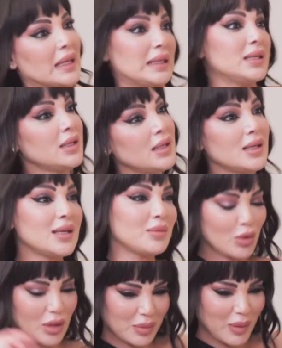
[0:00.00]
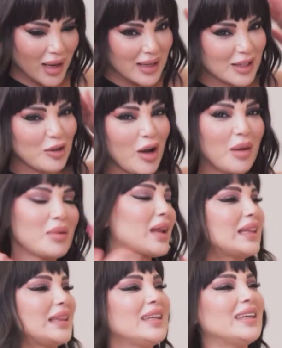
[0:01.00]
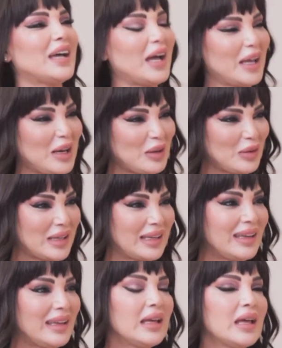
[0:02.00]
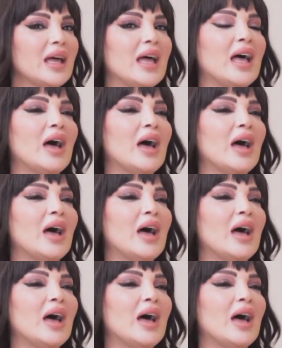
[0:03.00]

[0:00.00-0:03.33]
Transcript: يي إيه، بوعد حالي انه اعمل غنيه حلوه ايه